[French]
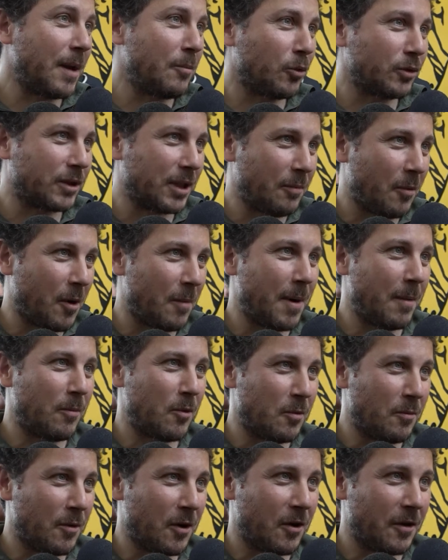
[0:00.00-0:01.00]
à monter
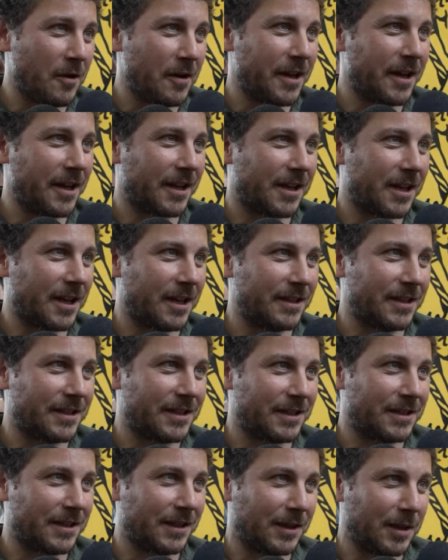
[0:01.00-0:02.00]
probablement et qui a
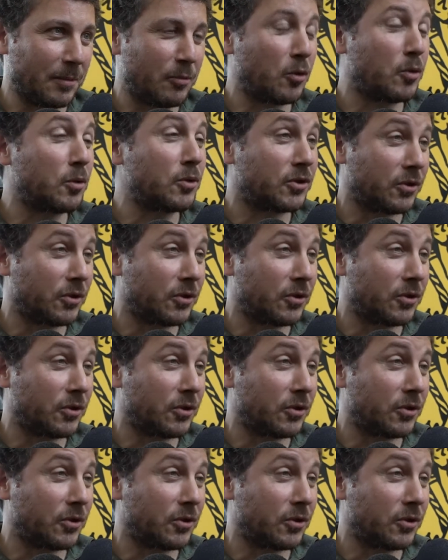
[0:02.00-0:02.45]
nécessité beaucoup de